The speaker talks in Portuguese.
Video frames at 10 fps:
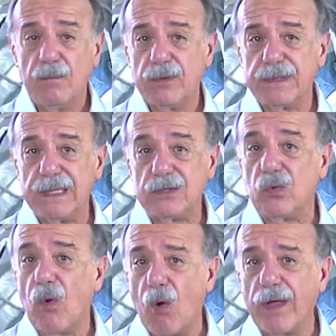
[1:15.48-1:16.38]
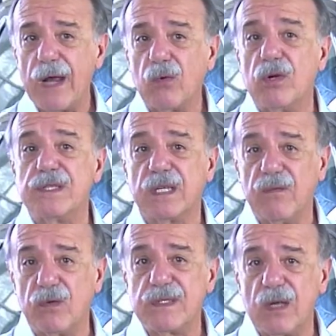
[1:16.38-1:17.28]
Portanto, qualquer coisa
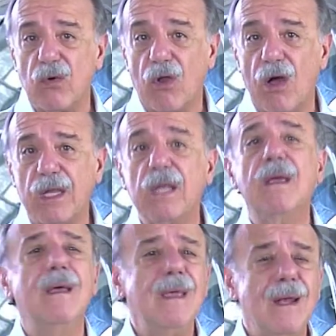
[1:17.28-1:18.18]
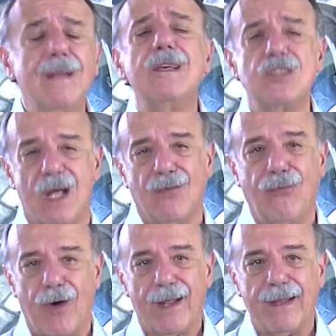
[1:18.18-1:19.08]
que você coloque irá deixá-lo
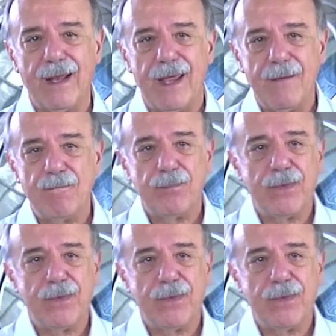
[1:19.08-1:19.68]
fora da lei.